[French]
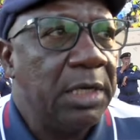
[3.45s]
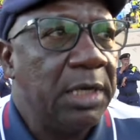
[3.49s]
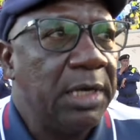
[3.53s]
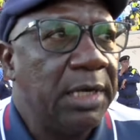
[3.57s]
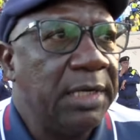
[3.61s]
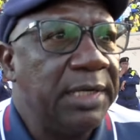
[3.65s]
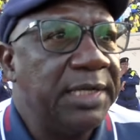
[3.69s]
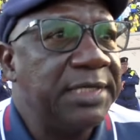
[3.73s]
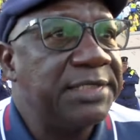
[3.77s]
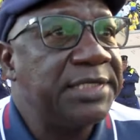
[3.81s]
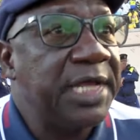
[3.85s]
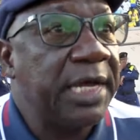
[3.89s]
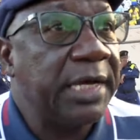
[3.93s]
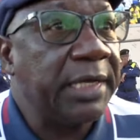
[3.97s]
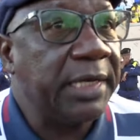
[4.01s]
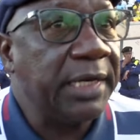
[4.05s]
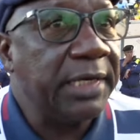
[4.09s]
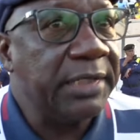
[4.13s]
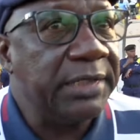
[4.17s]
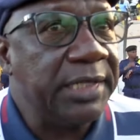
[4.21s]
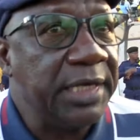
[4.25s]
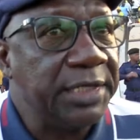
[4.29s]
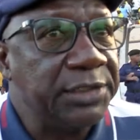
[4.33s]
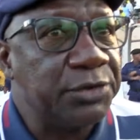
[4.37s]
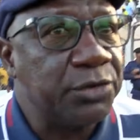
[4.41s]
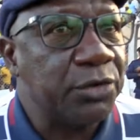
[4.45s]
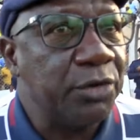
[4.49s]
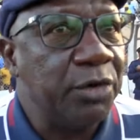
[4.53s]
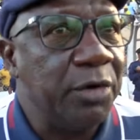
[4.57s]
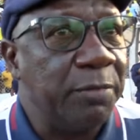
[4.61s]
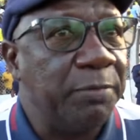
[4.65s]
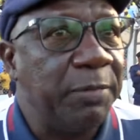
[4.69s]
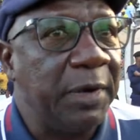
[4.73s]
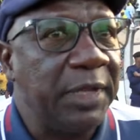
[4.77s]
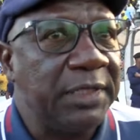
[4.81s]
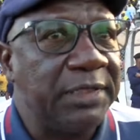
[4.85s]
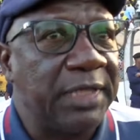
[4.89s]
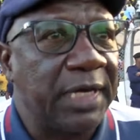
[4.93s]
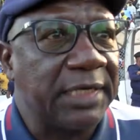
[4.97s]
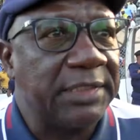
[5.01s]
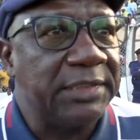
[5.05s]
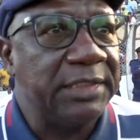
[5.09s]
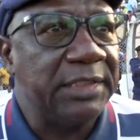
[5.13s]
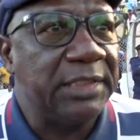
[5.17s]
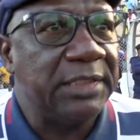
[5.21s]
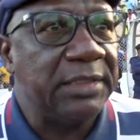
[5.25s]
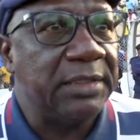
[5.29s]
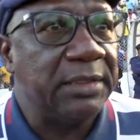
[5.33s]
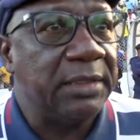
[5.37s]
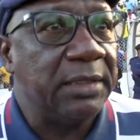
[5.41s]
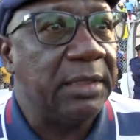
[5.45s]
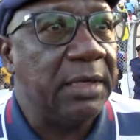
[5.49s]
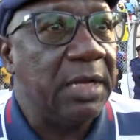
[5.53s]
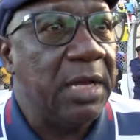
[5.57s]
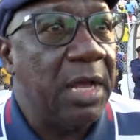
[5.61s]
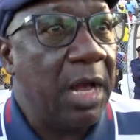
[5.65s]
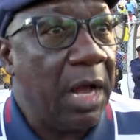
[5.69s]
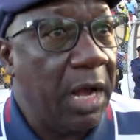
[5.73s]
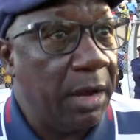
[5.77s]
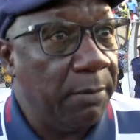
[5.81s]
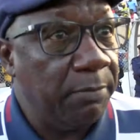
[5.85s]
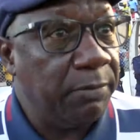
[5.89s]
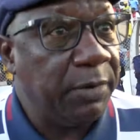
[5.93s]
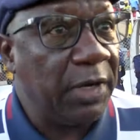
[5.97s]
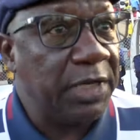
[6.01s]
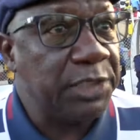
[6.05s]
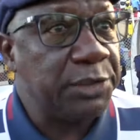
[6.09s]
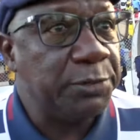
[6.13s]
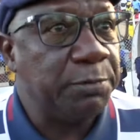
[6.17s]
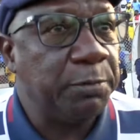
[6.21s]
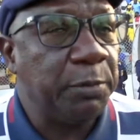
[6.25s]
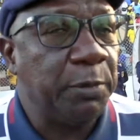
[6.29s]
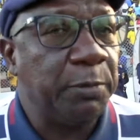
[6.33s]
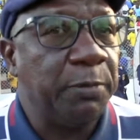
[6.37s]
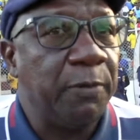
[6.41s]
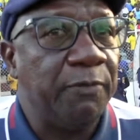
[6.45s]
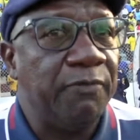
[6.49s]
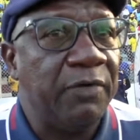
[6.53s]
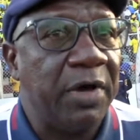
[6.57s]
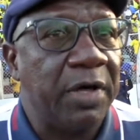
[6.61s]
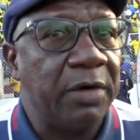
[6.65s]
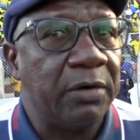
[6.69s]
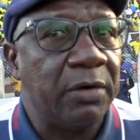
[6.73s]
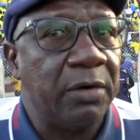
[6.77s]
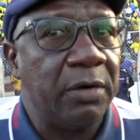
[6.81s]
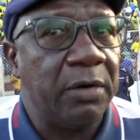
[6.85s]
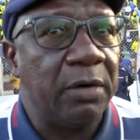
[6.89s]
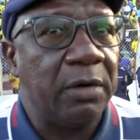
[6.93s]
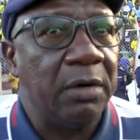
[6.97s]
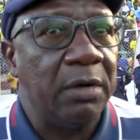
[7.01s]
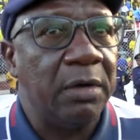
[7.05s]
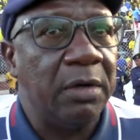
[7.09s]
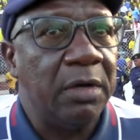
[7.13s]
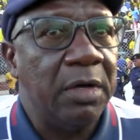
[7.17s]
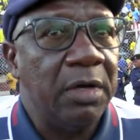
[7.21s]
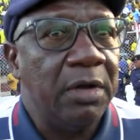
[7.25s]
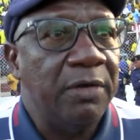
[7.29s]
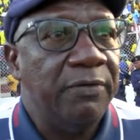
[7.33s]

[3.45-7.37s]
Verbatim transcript: euh, les ingrédients sur le plan tactique en place pour pouvoir euh,